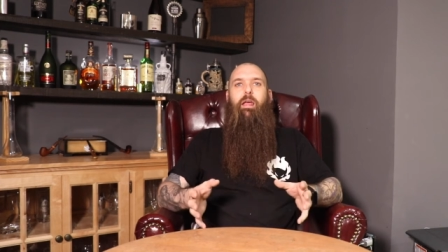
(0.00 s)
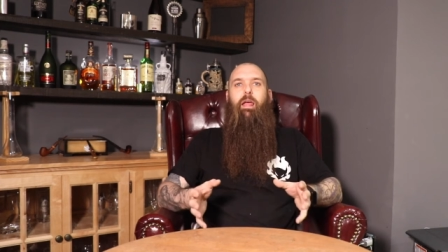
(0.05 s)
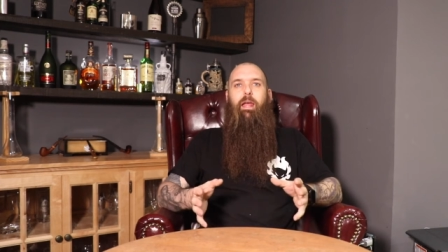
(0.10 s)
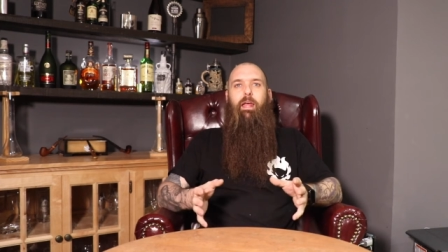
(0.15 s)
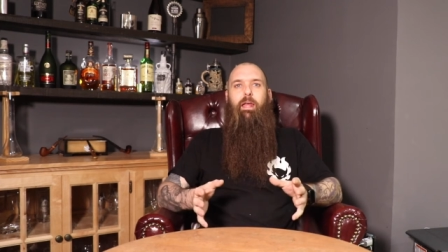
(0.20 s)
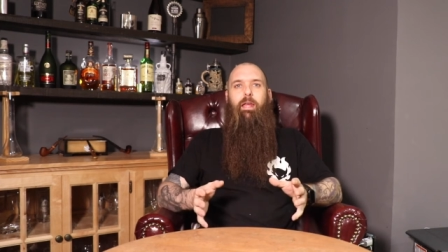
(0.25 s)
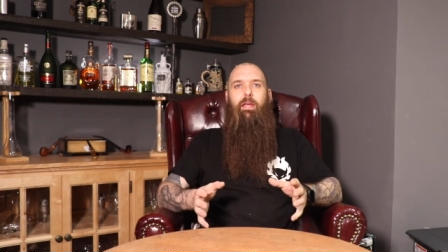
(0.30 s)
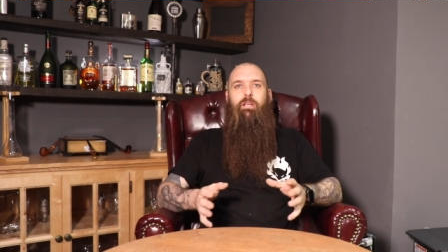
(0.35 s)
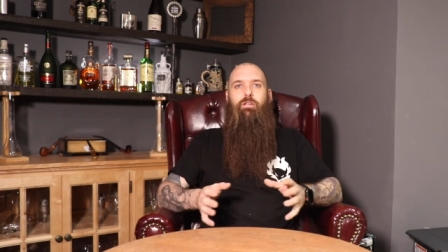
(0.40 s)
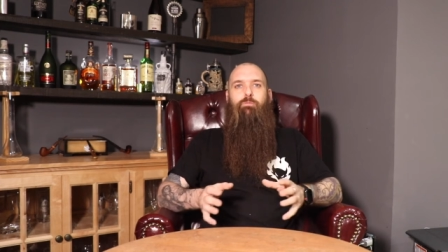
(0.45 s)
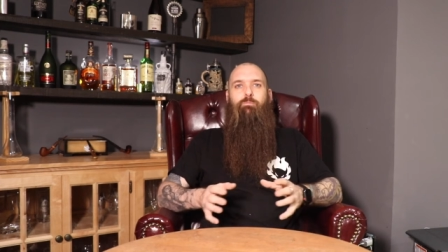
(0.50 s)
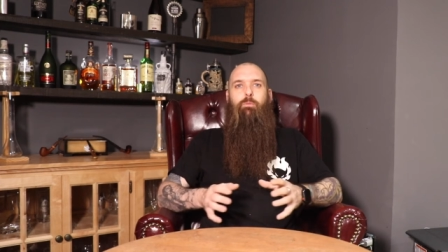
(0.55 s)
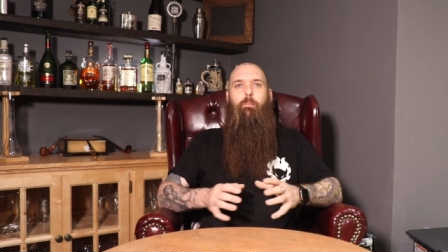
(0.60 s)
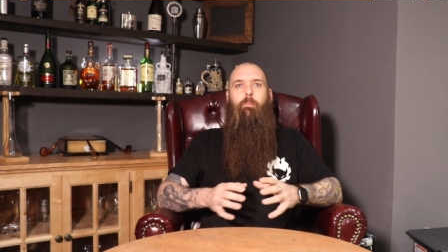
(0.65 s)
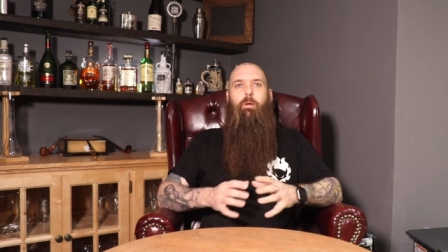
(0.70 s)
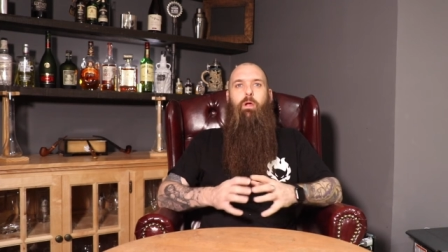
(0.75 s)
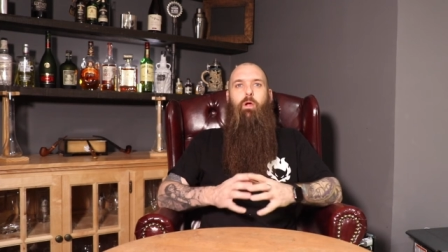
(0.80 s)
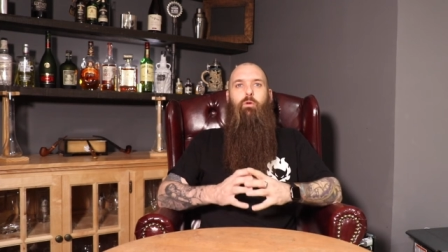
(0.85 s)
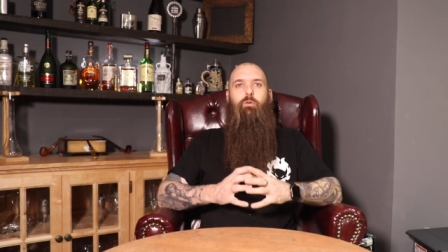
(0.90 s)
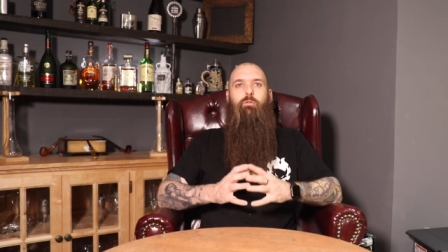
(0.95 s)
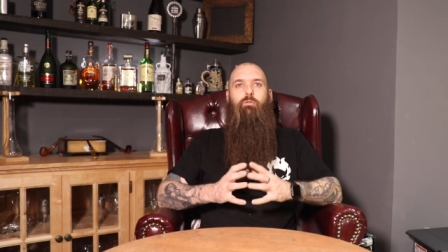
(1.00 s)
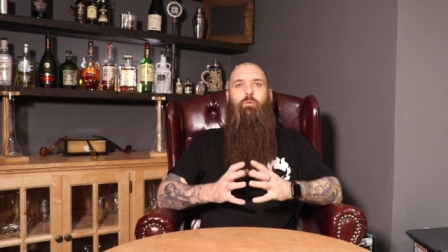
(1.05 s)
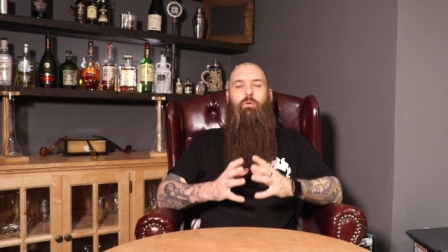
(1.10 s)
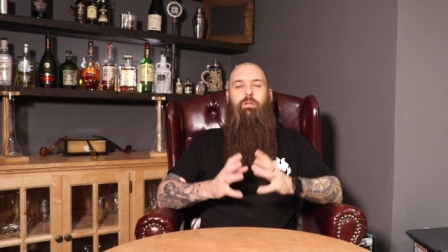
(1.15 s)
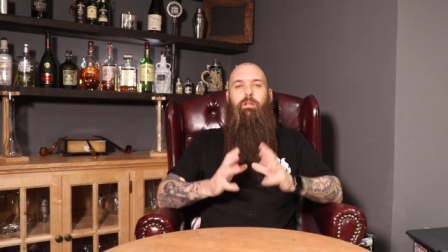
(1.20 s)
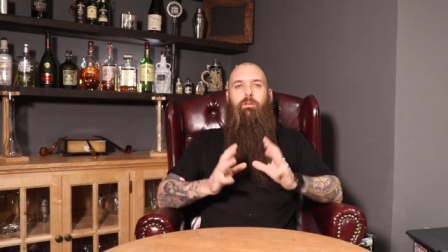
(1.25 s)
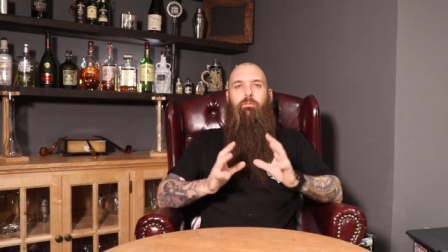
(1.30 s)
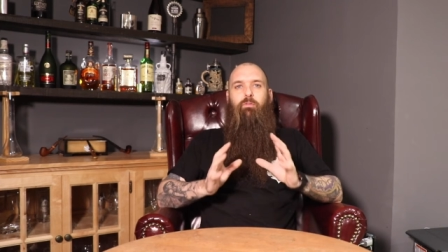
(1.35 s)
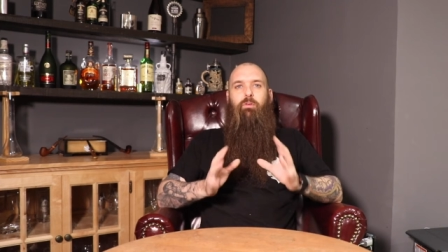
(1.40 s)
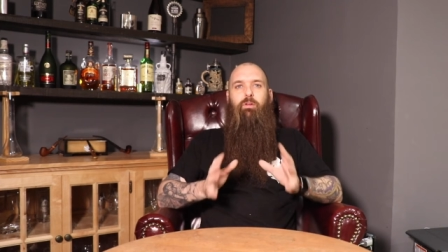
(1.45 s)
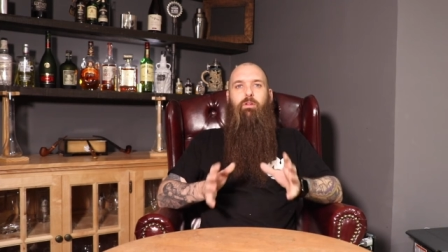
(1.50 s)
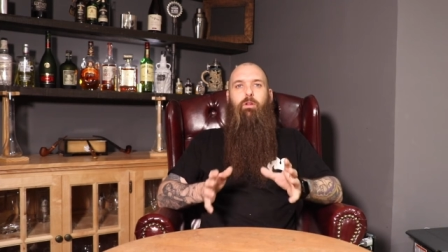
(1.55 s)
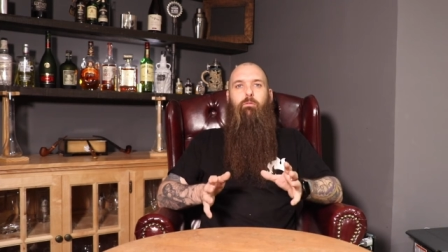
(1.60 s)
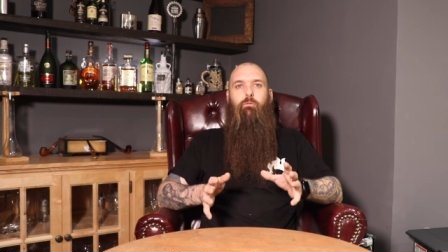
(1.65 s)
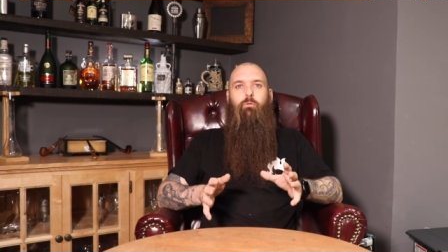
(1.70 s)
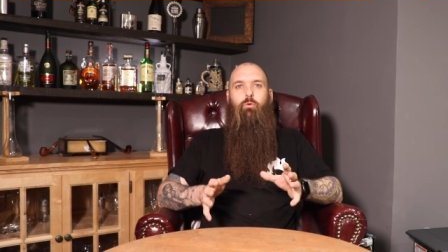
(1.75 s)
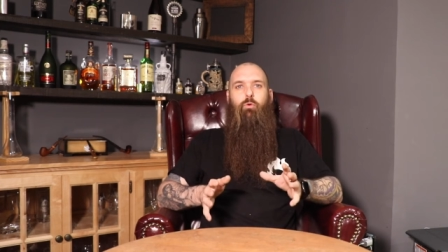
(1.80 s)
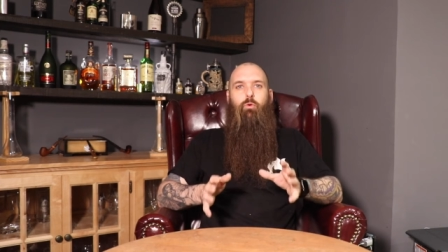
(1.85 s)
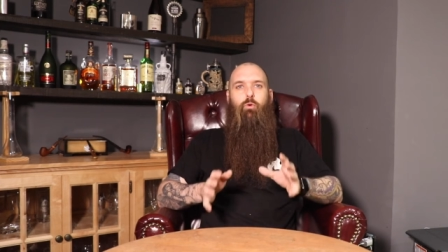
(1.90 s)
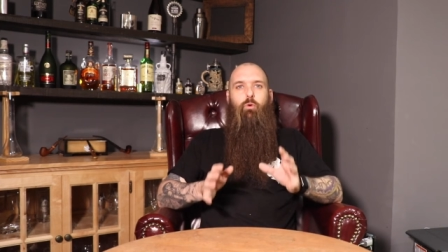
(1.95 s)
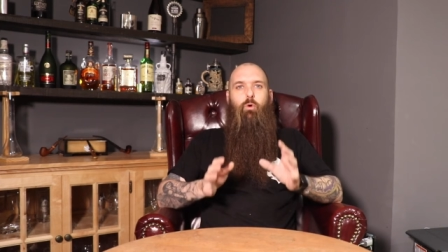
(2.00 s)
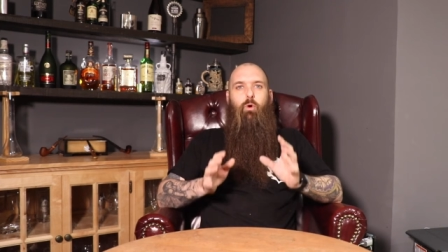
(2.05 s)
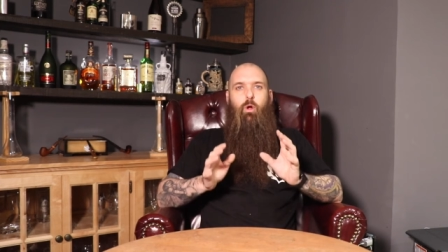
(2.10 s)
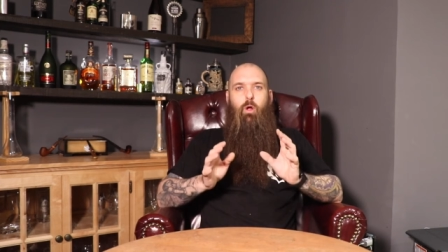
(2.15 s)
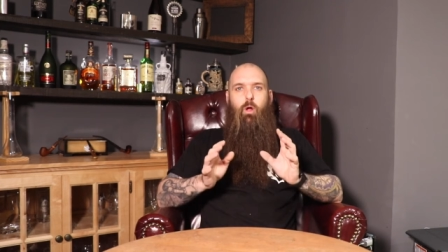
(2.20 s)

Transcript: Et je me mets un nouveau défi de vous